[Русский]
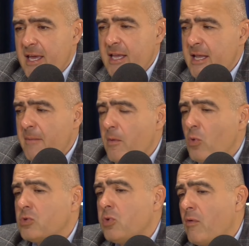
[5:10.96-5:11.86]
и там,
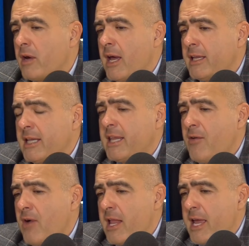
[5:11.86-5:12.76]
условно, на
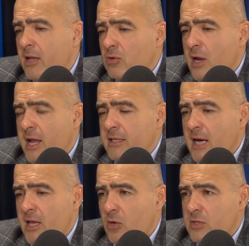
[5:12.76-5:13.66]
Тайване, который mm-hmm.
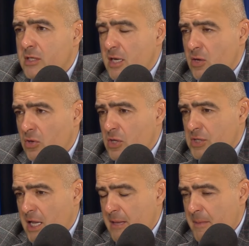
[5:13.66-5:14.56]
контролируется Соединенными
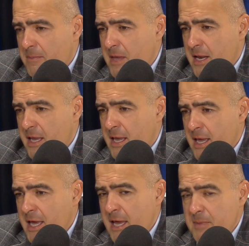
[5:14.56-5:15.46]
Штатами Америки.
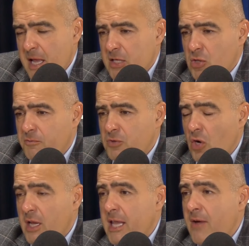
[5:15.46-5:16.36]
Им надо, чтобы
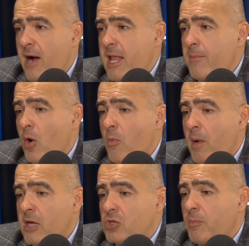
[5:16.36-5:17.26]
все на Тайване
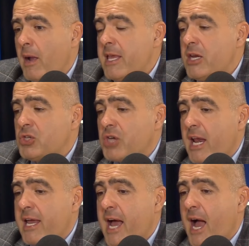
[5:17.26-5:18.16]
покупали, чтобы они
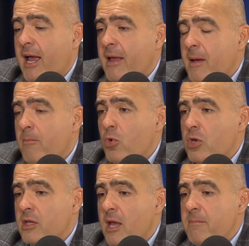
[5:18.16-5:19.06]
решали, как
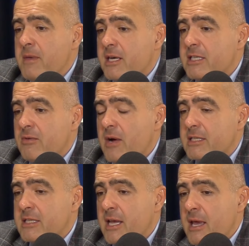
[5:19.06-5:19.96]
будет мир
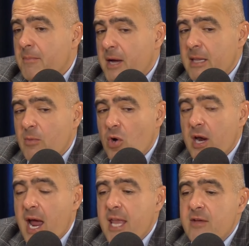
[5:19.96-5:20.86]
развиваться. Поэтому
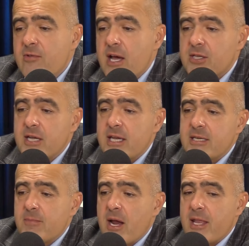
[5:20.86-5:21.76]
крайне важно,
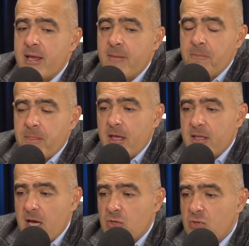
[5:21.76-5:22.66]
если брать
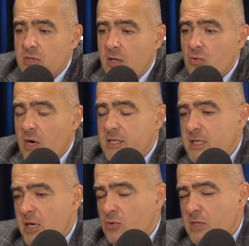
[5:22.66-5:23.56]
нашу страну,
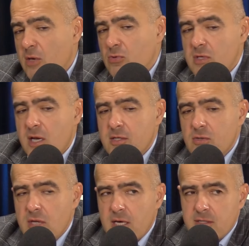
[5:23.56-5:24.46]
Россию, союзное
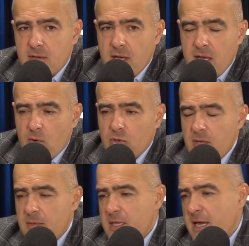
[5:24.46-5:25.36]
государство, вот
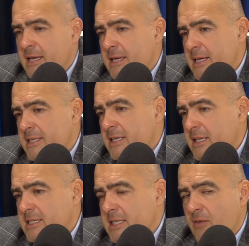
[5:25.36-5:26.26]
именно
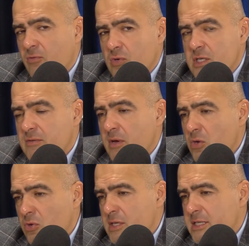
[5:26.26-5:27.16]
делать ставку на
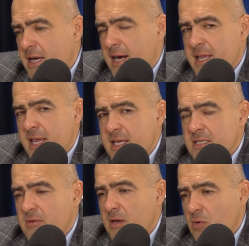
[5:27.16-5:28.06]
свое, на сохранение
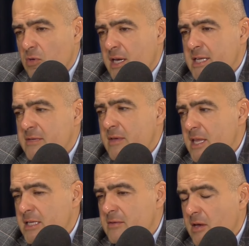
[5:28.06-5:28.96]
своего, на
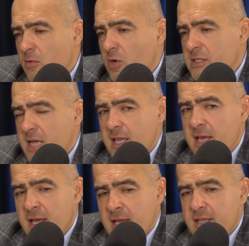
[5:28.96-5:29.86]
развитие своего. И,
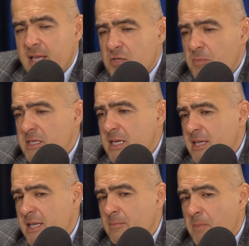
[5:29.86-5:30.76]
кстати, наш
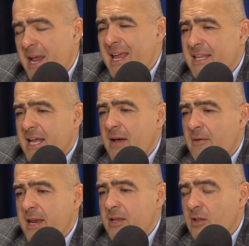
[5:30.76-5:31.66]
президент про это
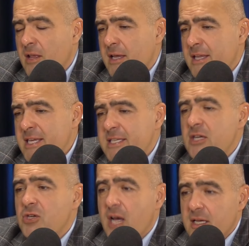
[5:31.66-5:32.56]
говорил не
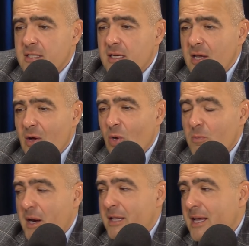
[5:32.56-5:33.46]
сейчас.
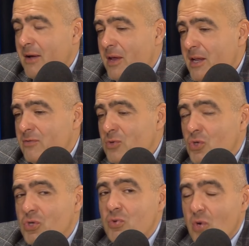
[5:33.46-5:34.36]
Он про это говорил в
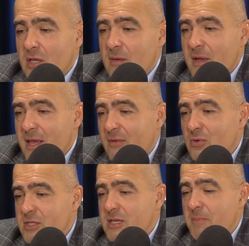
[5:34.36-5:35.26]
94-м, в
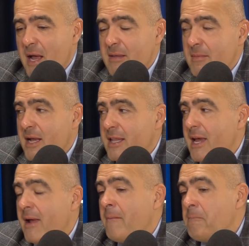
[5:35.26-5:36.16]
95-м,
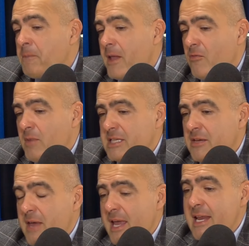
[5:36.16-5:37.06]
когда в
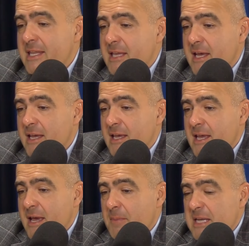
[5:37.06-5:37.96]
Москве элиты –
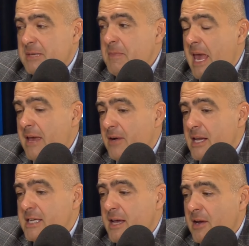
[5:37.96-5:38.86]

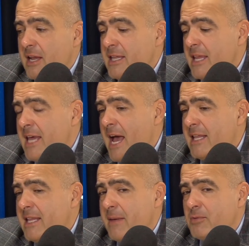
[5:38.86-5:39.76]
посмеивались и говорили, да
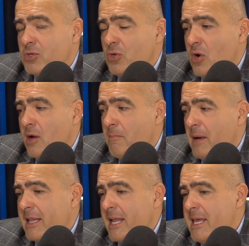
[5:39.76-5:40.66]
надо нам что,
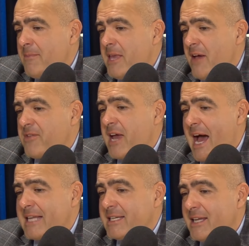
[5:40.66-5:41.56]
продадим нефть,
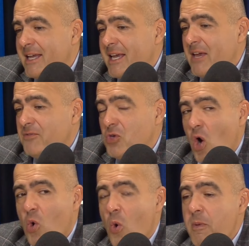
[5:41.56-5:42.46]
газ, и
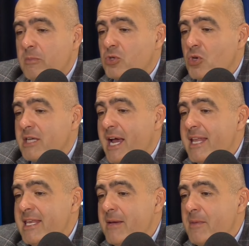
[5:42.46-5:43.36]
все купим, что
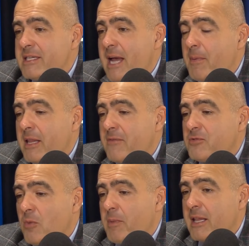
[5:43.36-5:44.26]
захотим, и Запад нам
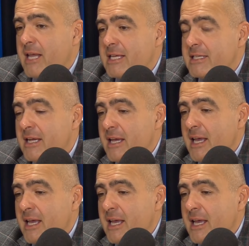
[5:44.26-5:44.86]
все продаст.